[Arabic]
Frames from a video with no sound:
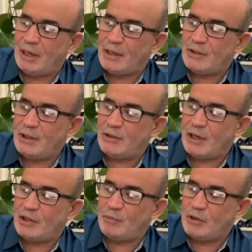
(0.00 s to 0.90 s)
العزيز
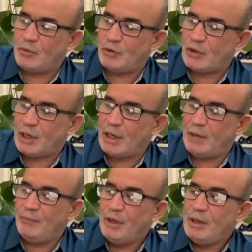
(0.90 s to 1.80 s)
رئيس مجلس
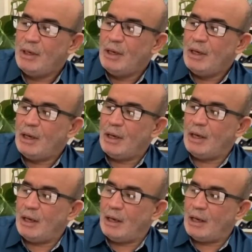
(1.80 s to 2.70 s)
الوزراء
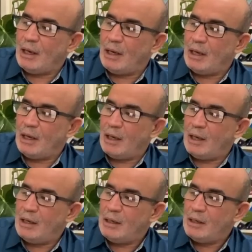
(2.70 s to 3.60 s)
آه